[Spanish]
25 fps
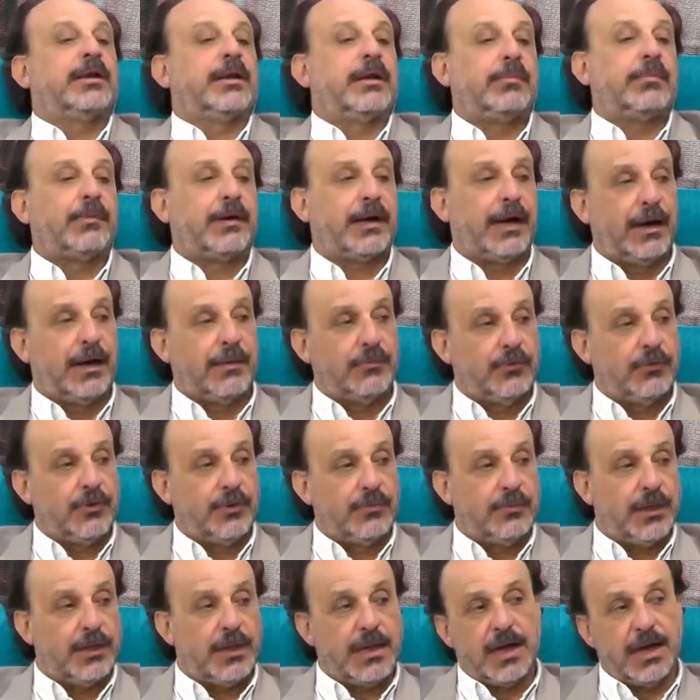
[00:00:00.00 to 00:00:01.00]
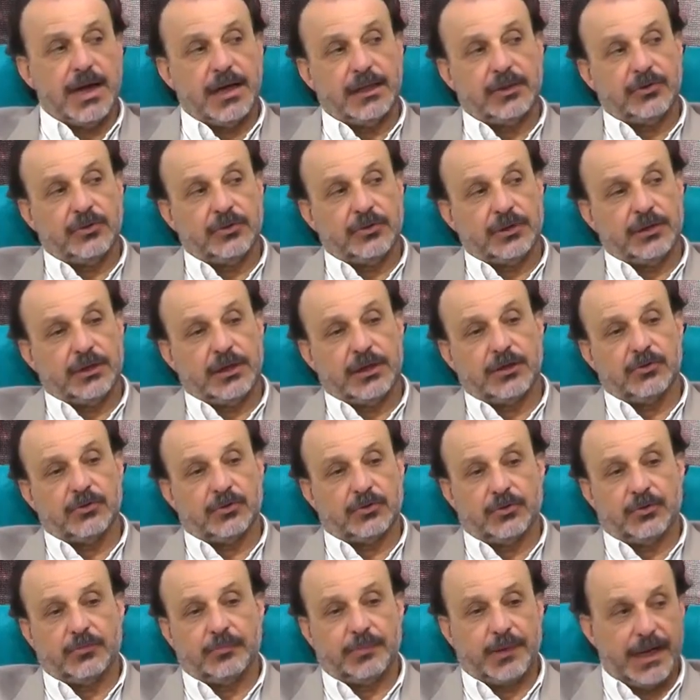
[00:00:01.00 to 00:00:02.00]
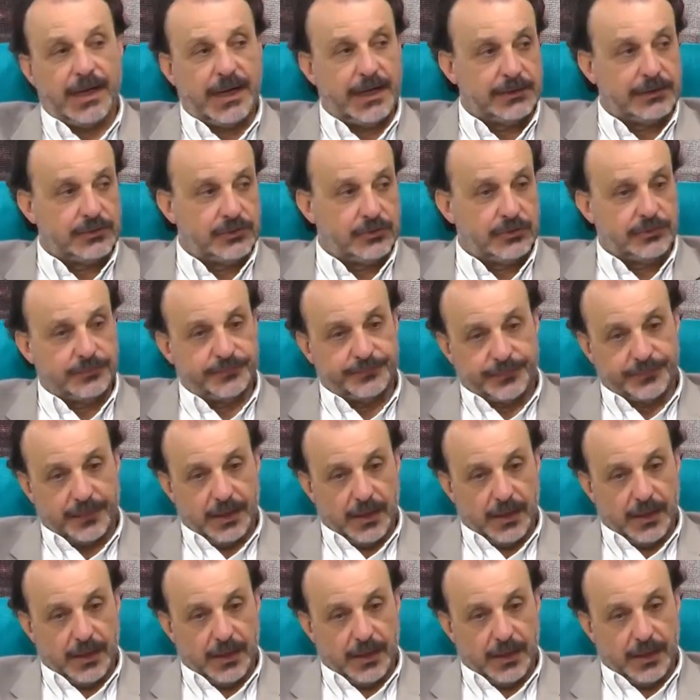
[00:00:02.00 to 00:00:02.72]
reclamo inmediato, en el corto plazo,